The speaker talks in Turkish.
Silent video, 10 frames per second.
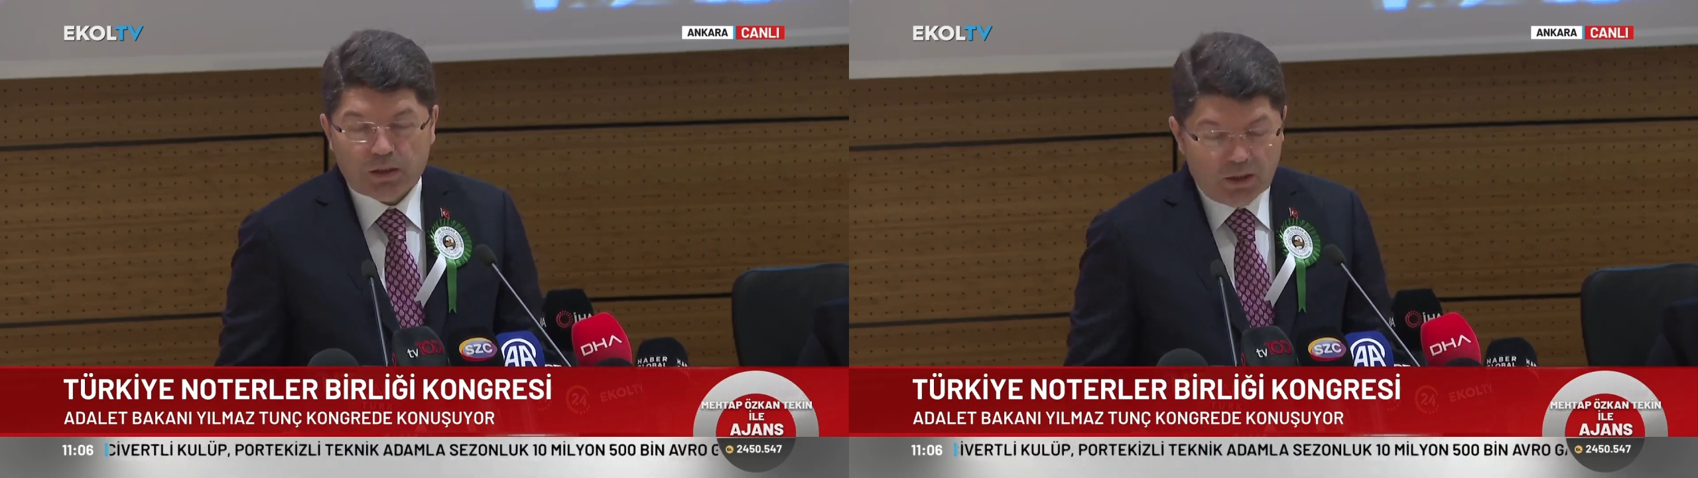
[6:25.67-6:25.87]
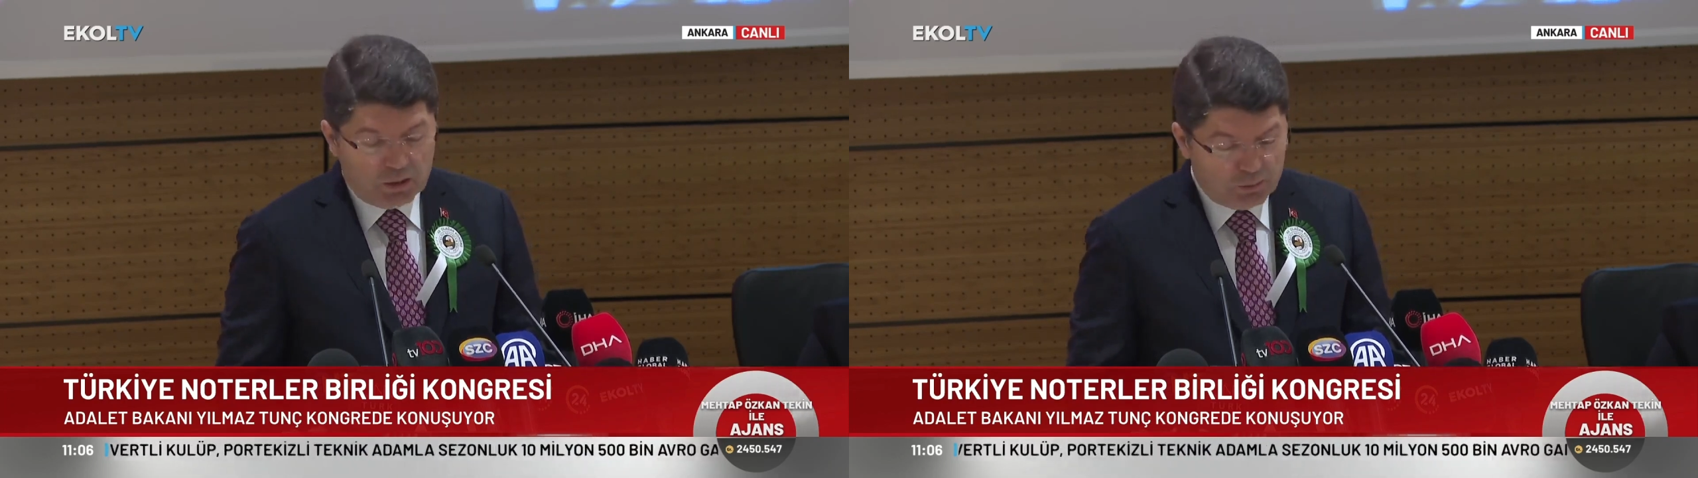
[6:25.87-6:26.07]

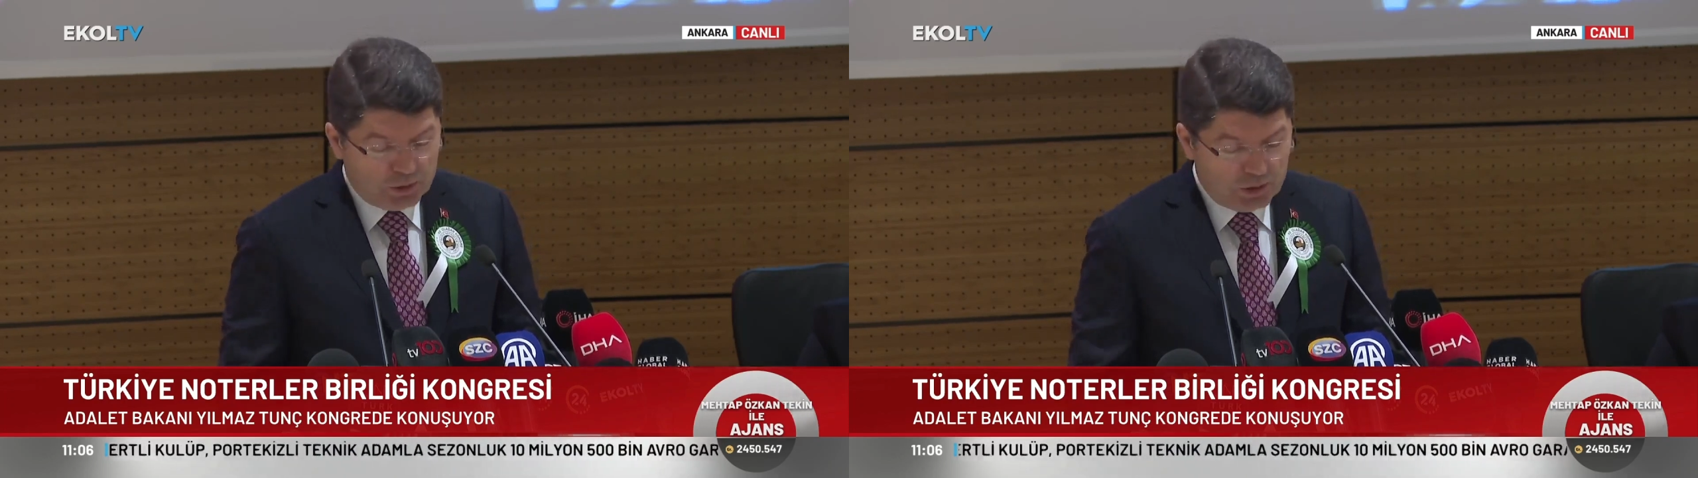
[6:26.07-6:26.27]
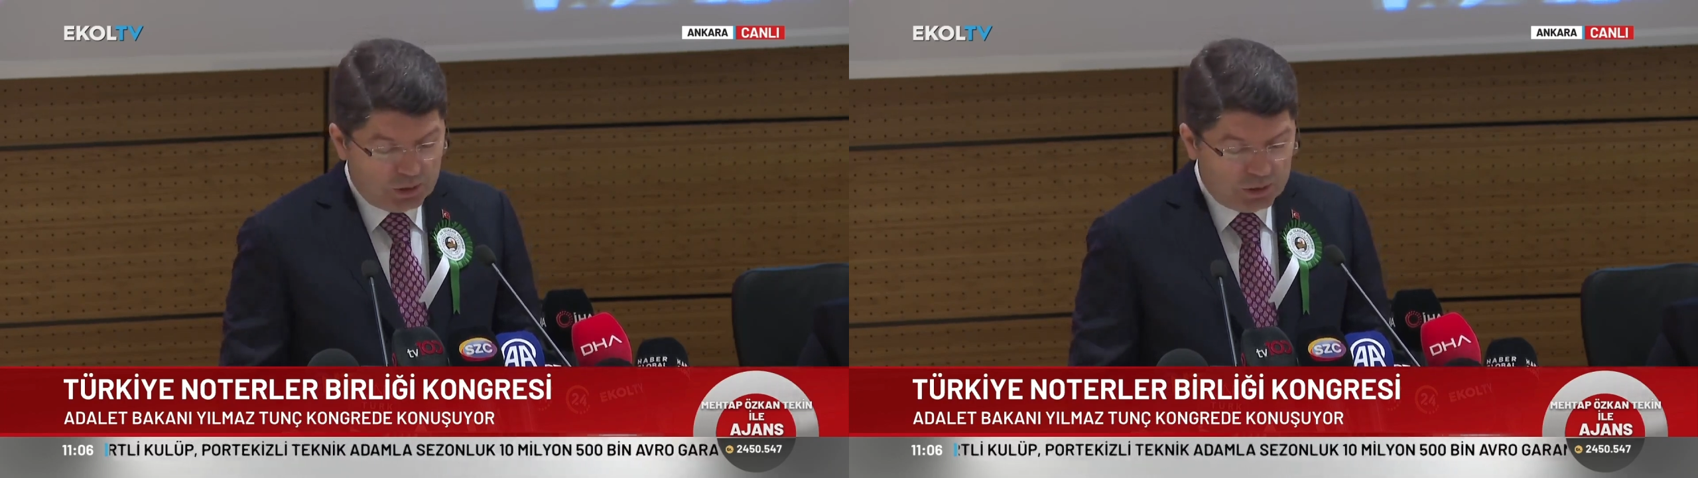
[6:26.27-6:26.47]

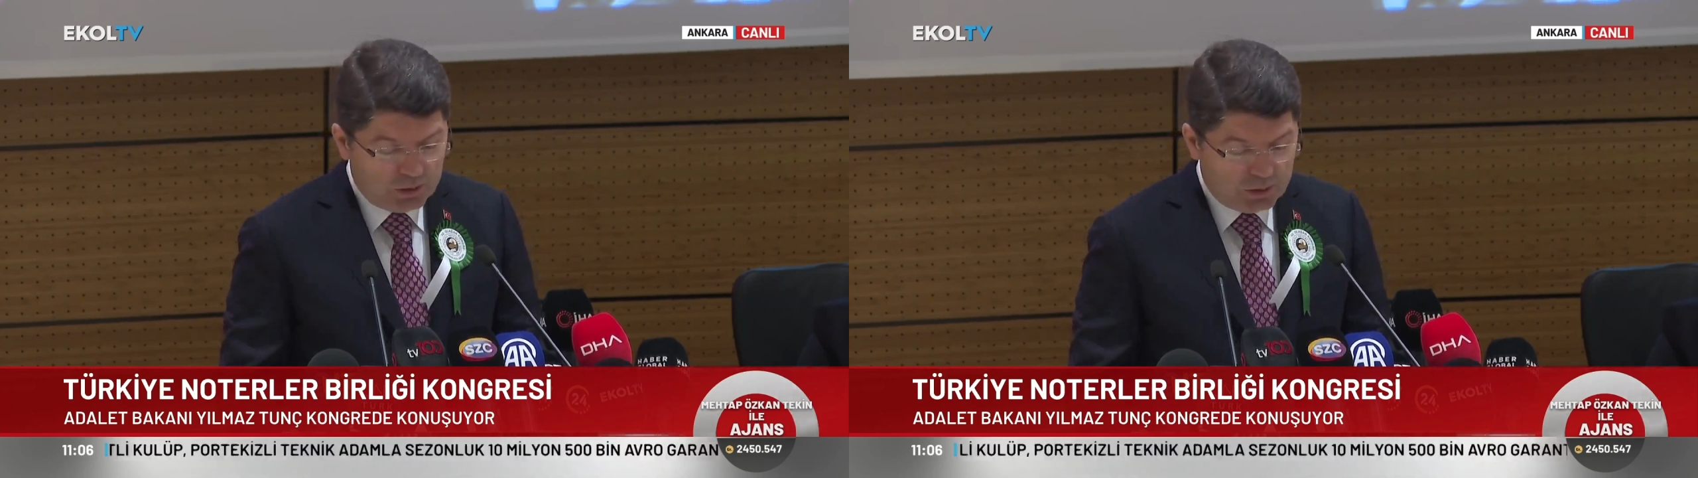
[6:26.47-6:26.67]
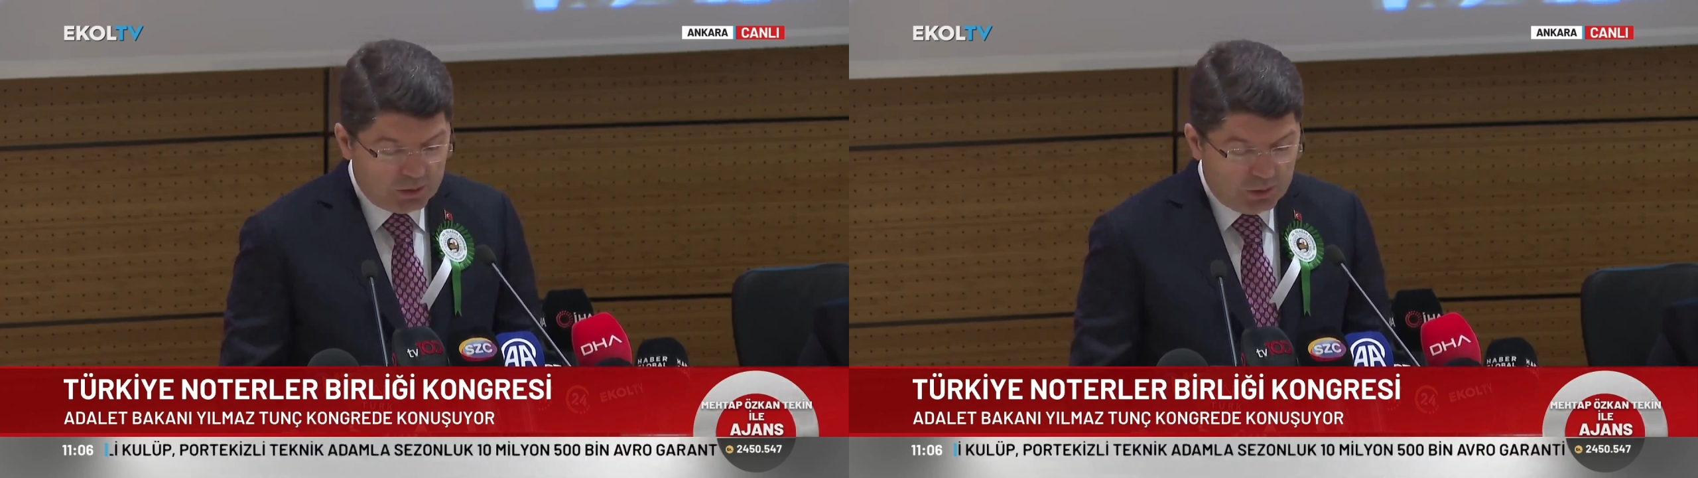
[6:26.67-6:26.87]
altına
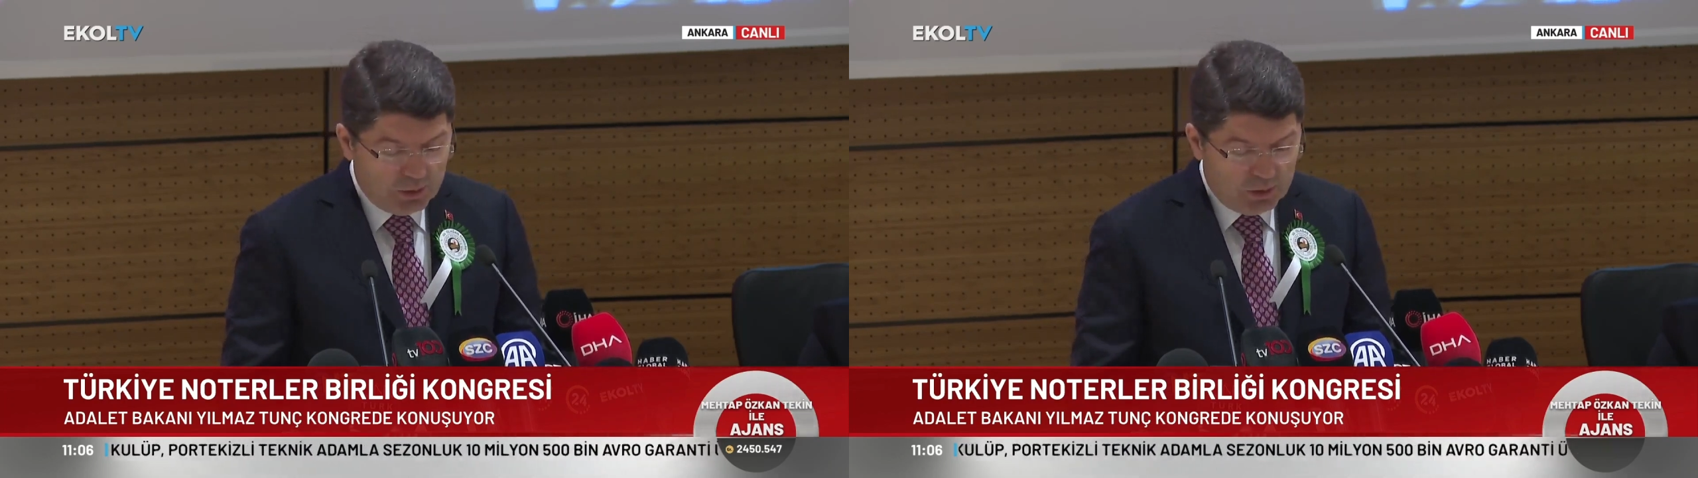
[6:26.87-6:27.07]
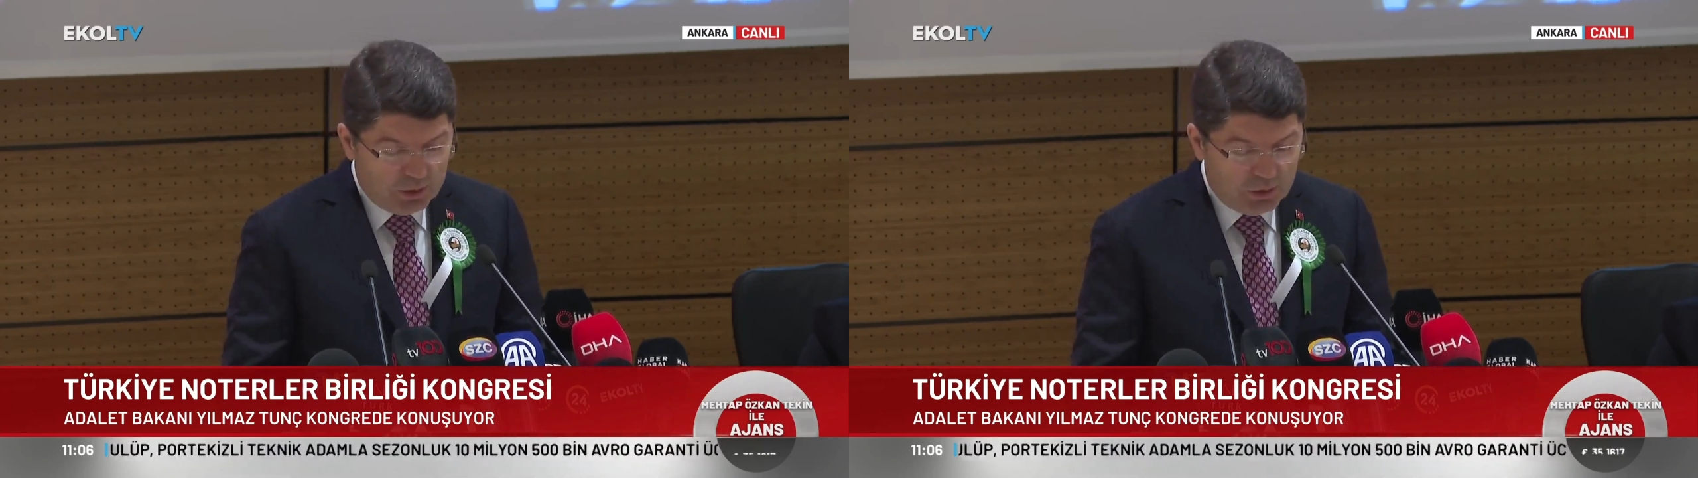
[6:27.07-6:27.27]

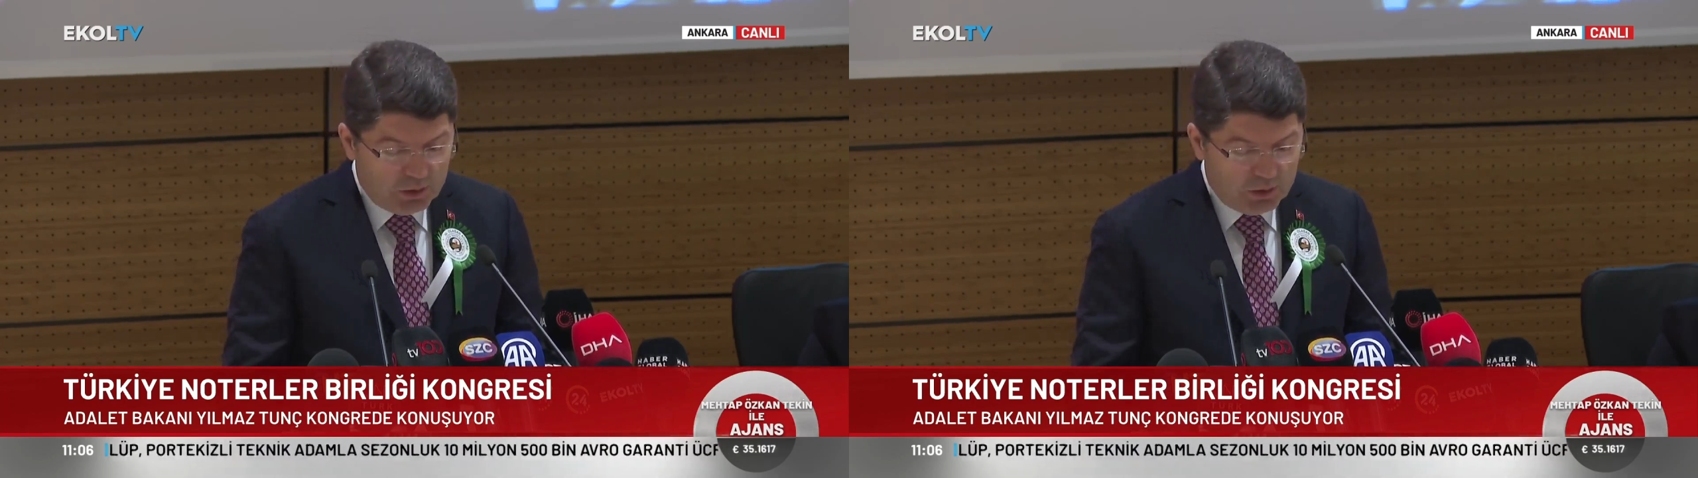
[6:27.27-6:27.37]
almışlardır.